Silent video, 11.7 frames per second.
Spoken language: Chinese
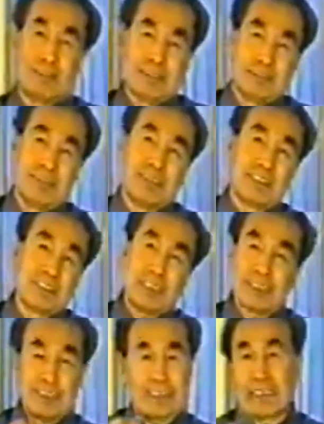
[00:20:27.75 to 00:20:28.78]
不正常的细
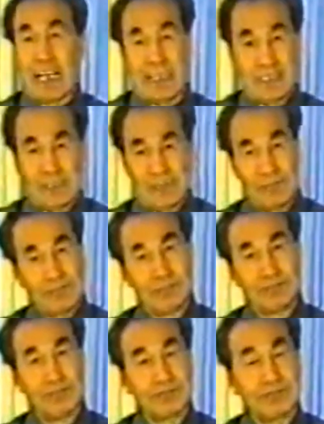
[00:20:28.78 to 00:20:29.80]
胞让
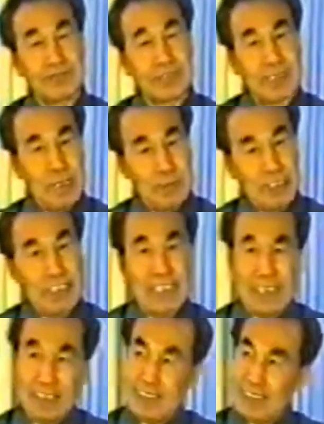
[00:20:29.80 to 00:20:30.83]
它正常。
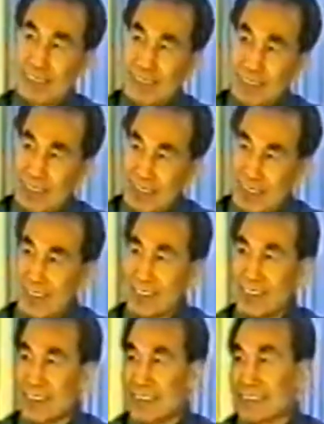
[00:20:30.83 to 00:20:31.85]
它不正
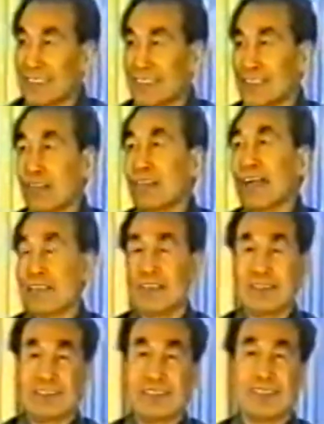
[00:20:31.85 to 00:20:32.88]
常，
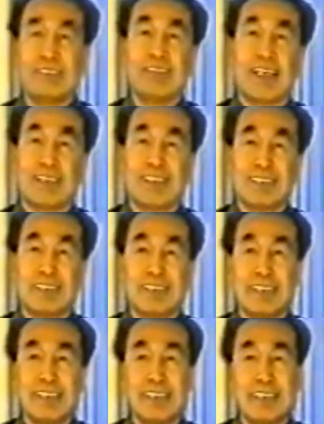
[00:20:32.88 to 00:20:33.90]
叫它坏了，
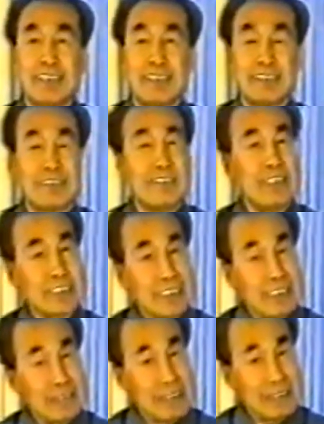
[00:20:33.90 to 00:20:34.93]
叫它坏了
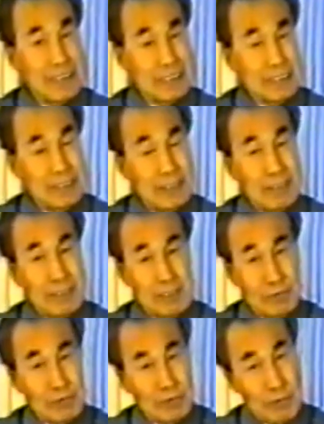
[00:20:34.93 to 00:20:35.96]
什么真
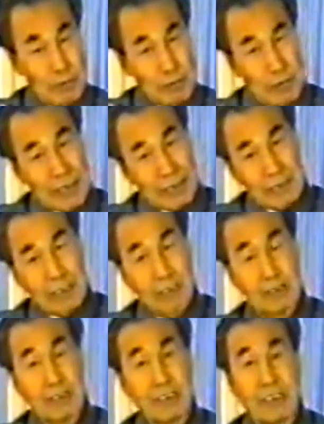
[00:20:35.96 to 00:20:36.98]
正正常的细胞的话，
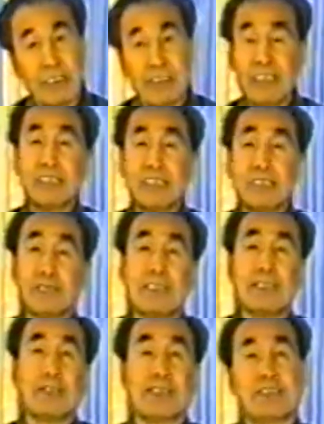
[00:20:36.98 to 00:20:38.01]
候变成正常的细
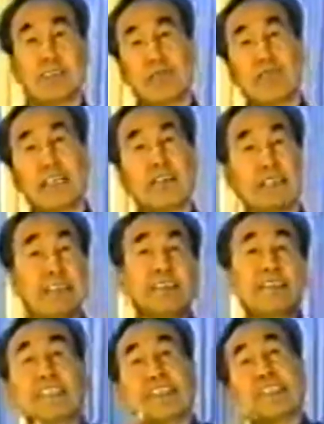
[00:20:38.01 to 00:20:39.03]
胞，反正细白细
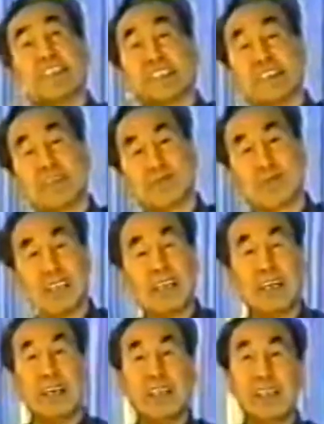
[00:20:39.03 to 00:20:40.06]
胞过一段时间
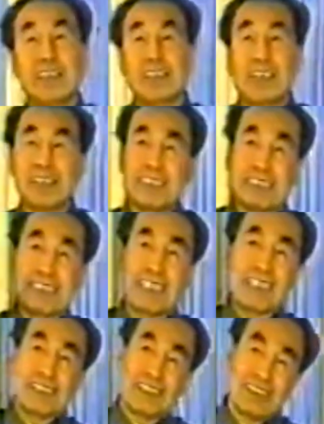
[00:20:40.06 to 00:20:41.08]
自己也死
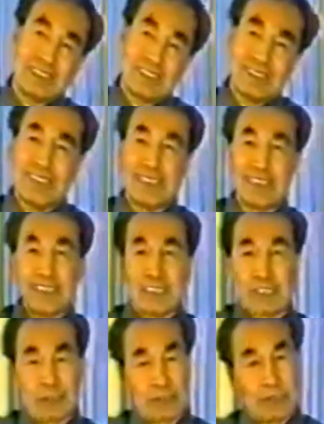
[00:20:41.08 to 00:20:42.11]
啊。到了几十天，